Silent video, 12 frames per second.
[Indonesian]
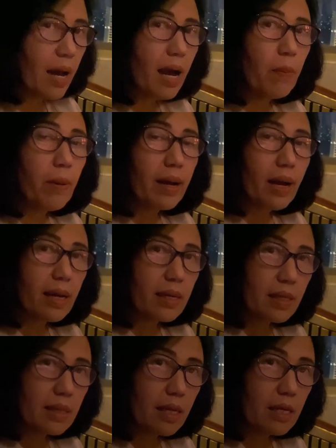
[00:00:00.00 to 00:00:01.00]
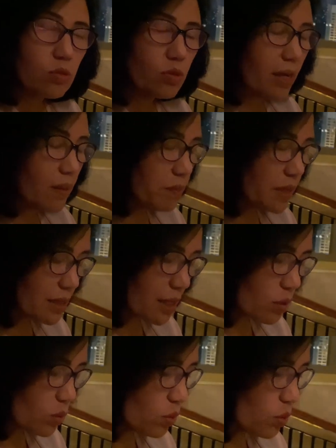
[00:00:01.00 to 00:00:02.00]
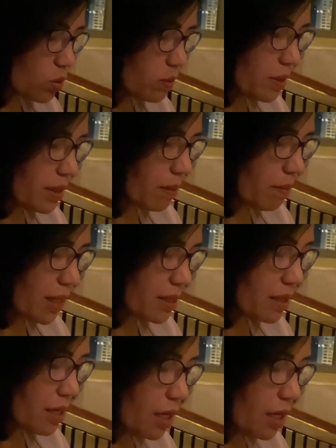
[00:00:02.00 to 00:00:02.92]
Apakah kita juga bisa turut menikmati